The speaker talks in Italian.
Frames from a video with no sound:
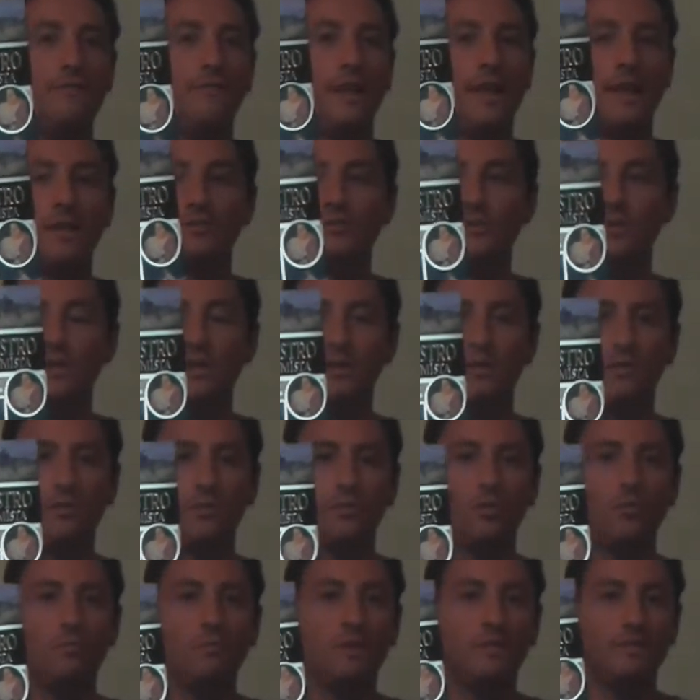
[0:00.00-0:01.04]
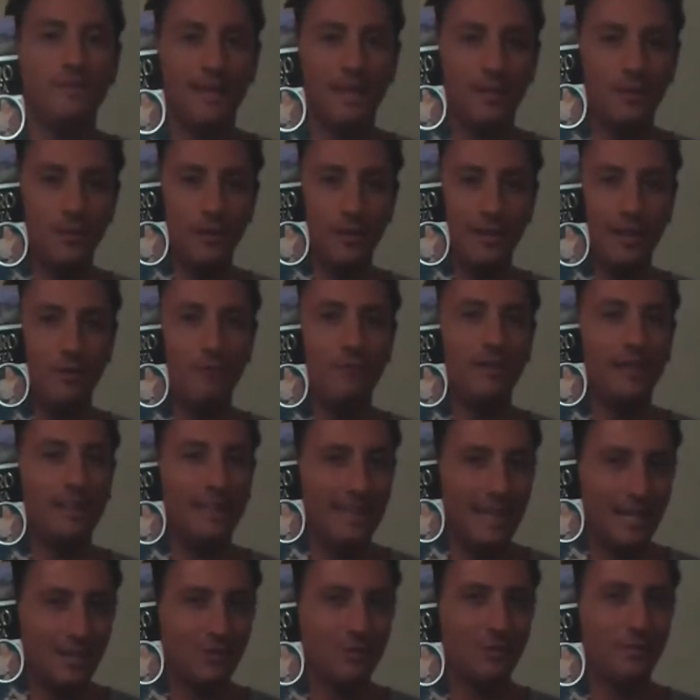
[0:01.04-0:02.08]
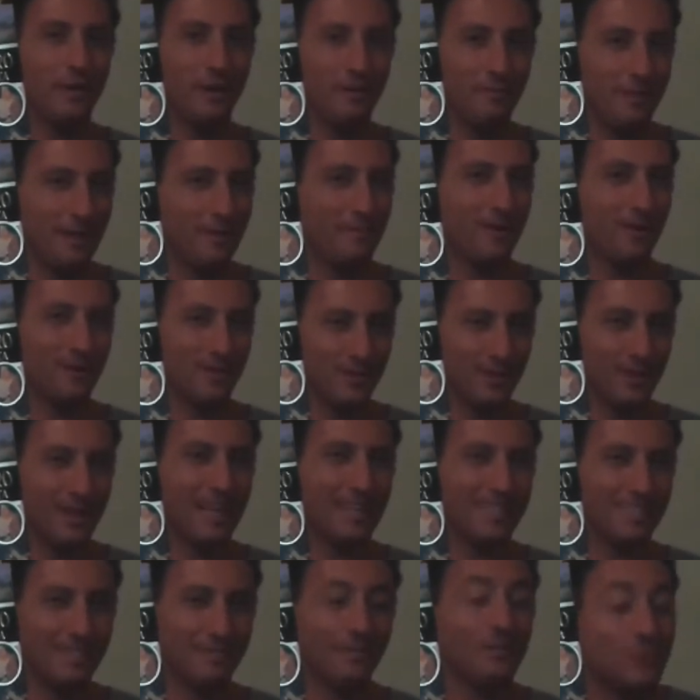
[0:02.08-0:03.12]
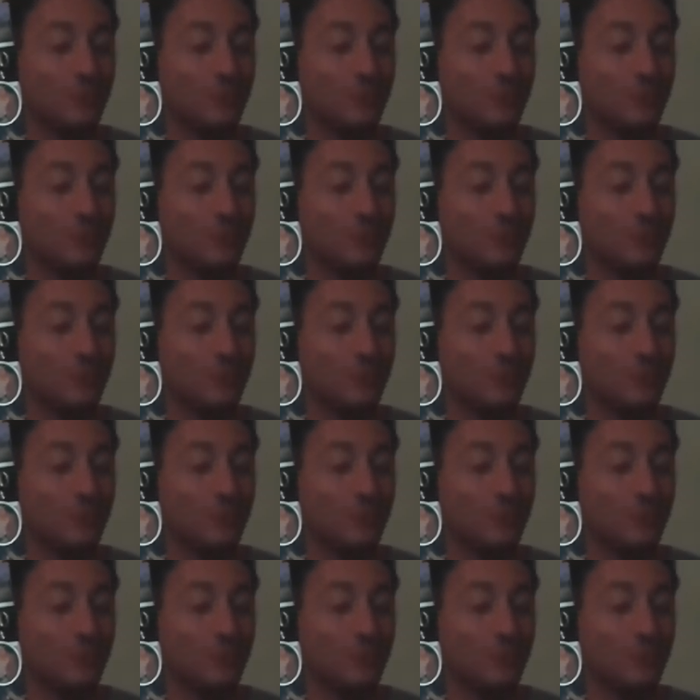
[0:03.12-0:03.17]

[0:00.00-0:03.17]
flash, quindi non, non, mi vedo ed è un vantaggio per me, però so cazzi.